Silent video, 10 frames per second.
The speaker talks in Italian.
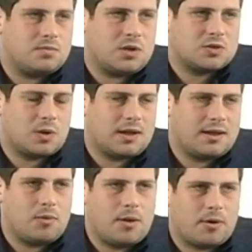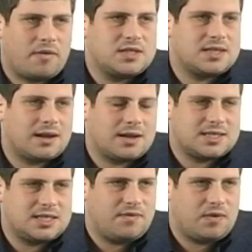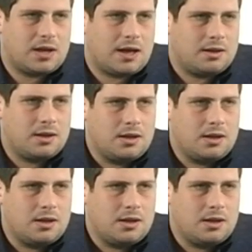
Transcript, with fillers: una squadra debole, però vista la classifica